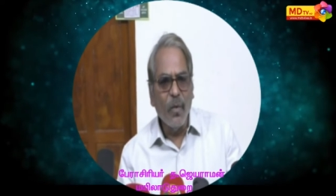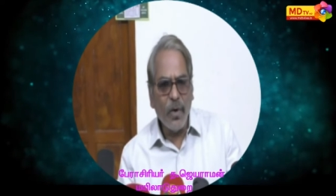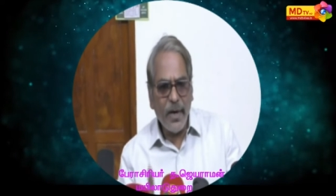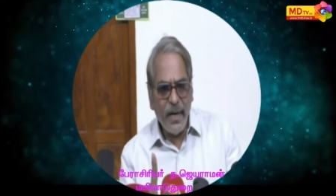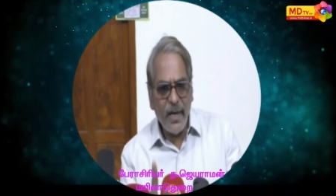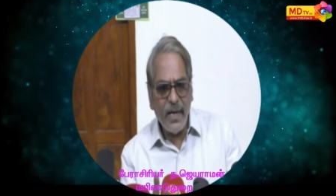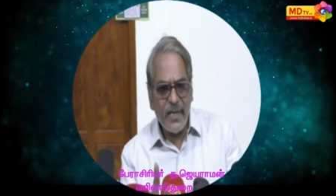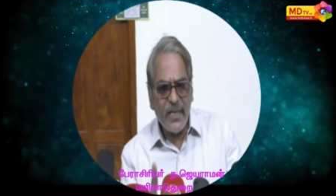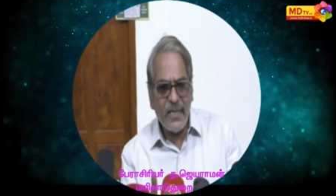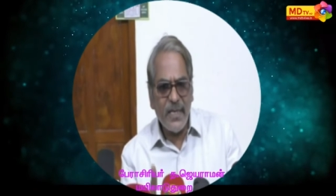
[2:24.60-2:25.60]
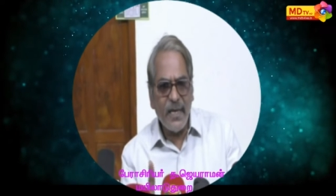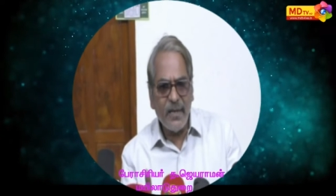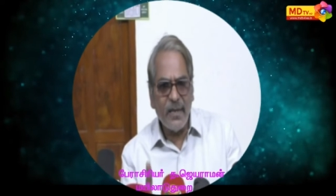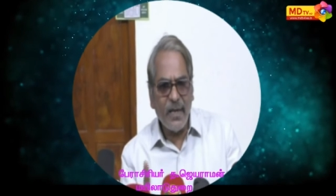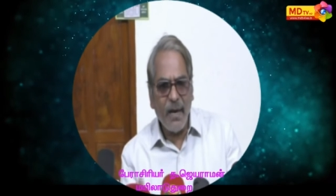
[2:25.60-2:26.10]
ஒரே லைசன்ஸ்
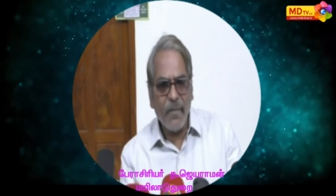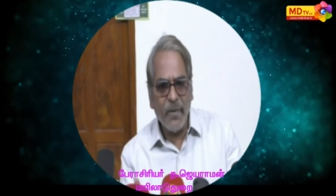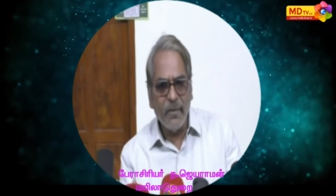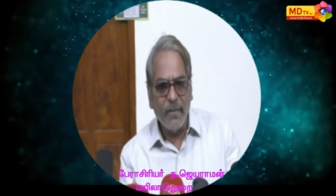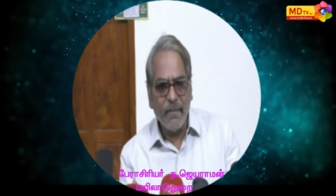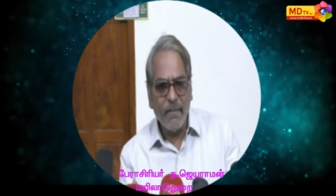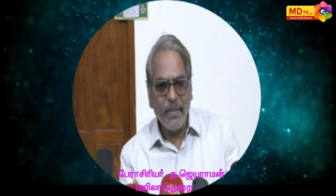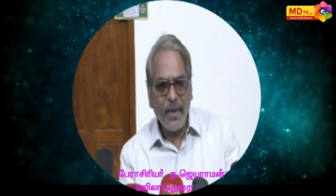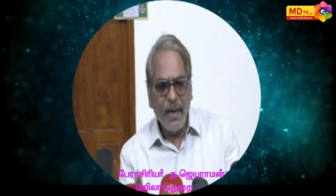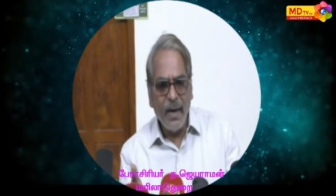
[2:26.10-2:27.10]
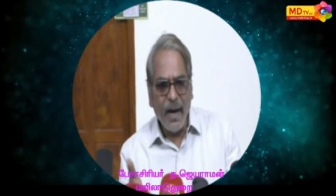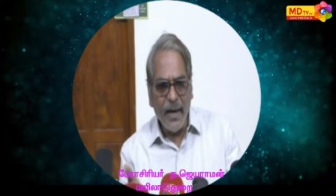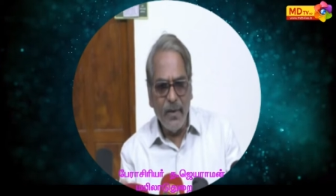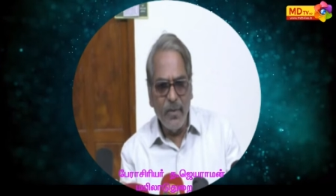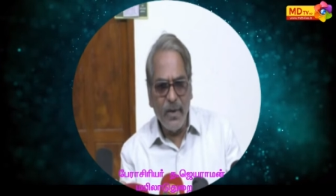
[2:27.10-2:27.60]
எடுத்துக்கிட்டால் போதும்
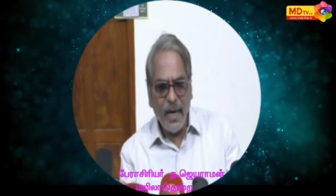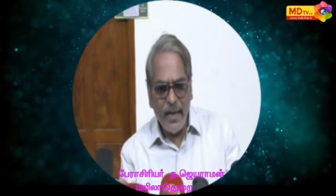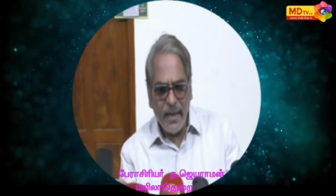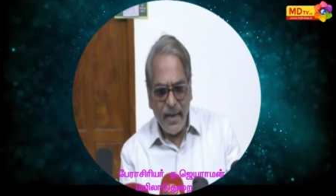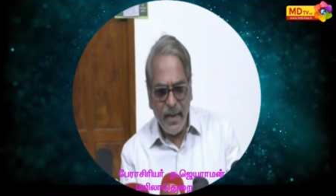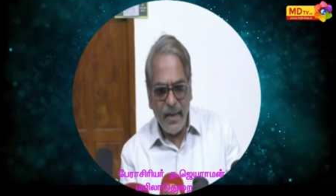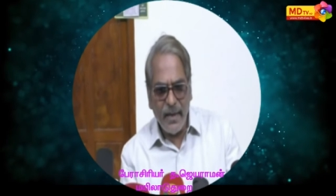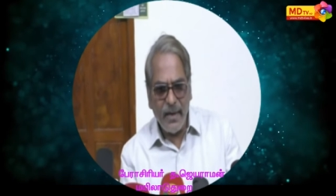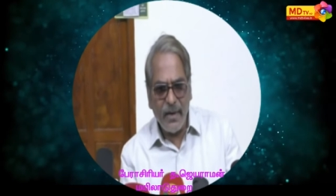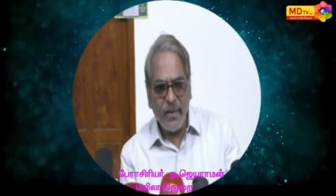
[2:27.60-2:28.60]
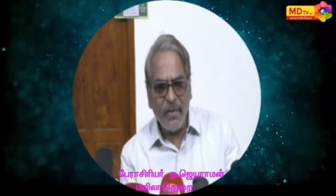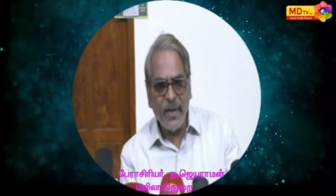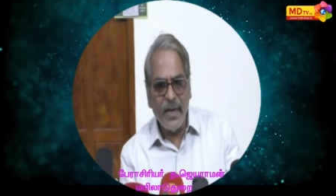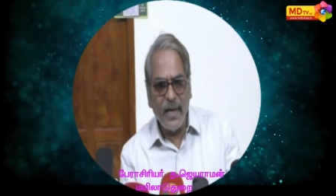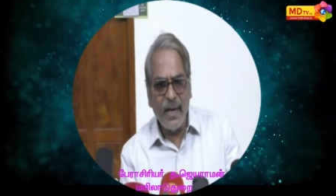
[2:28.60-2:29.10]
ஐநூறு அடிக்கு கீழே
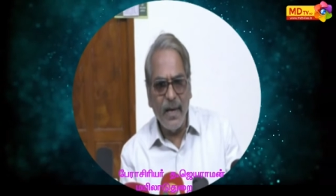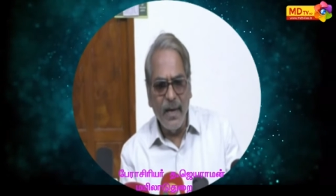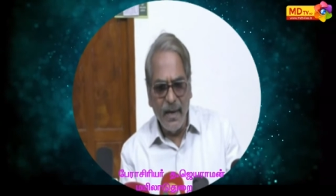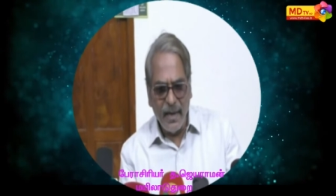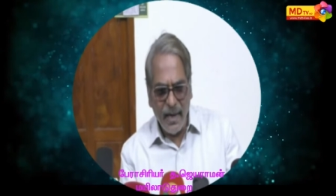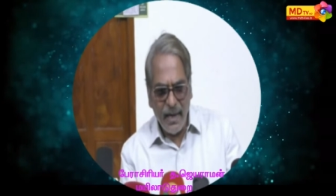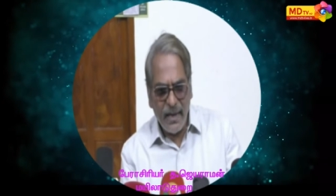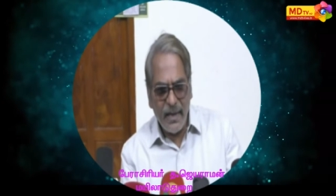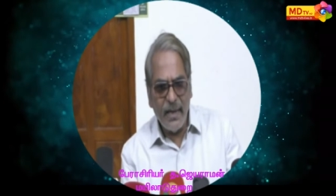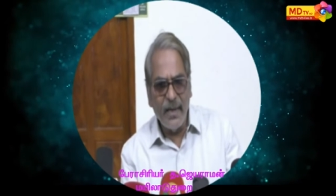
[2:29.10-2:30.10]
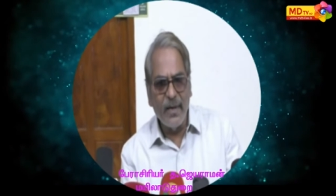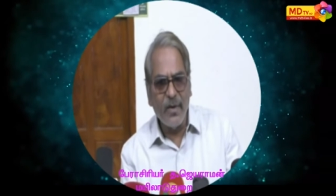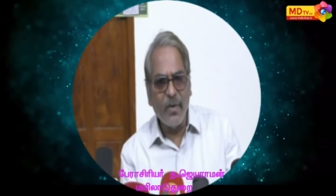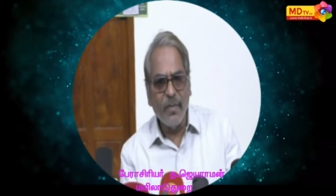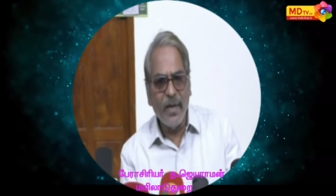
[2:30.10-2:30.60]
இருக்கக்கூடிய நிலக்கரியில்
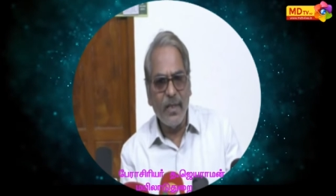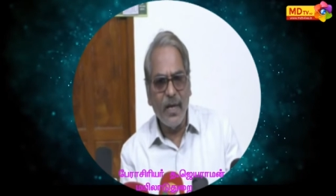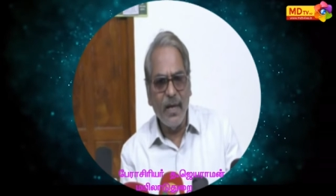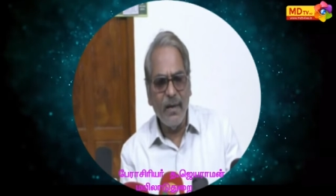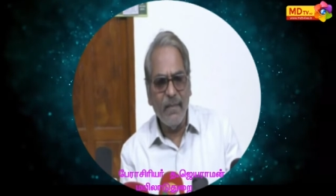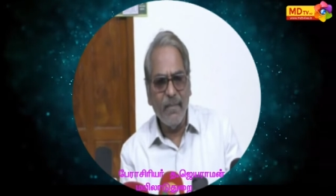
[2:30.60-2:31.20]
இருக்கும் மீத்தேன்